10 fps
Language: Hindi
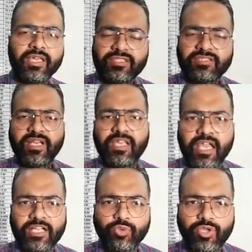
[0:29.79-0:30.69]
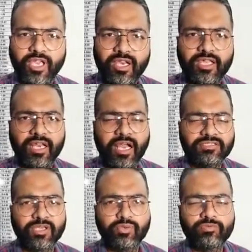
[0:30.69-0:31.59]
इस तरह की आ चुकी हैं लेकिन
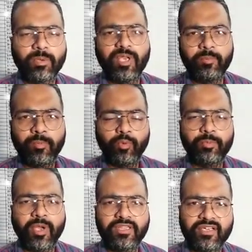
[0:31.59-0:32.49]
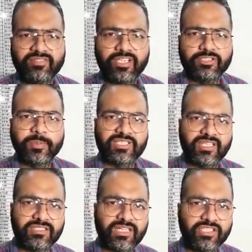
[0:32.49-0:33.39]
आज तक उस मामले में पूरी ईमानदारी से
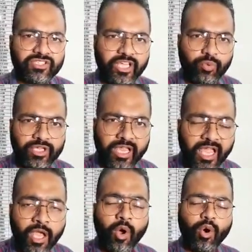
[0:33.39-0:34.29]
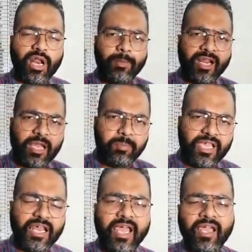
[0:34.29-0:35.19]
निष्पक्षता से जांच नहीं हुई है और हमारी
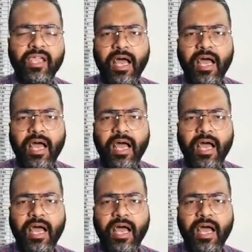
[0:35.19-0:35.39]
अपील है